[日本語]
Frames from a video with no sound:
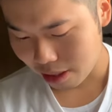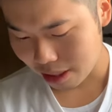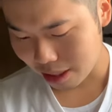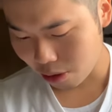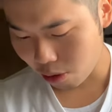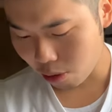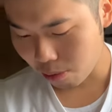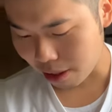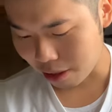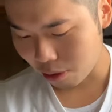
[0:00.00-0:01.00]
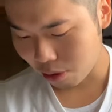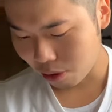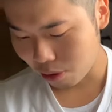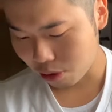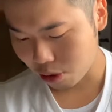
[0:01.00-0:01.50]
シリコンゴムは医療
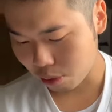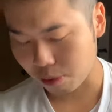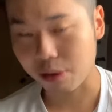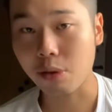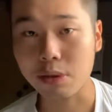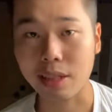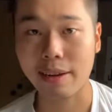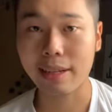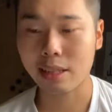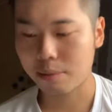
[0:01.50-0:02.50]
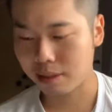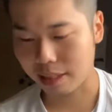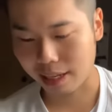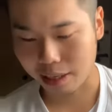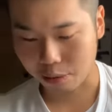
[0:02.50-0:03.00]
用チューブ。よく使われてます
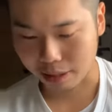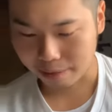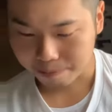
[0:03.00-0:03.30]
ね、介護で。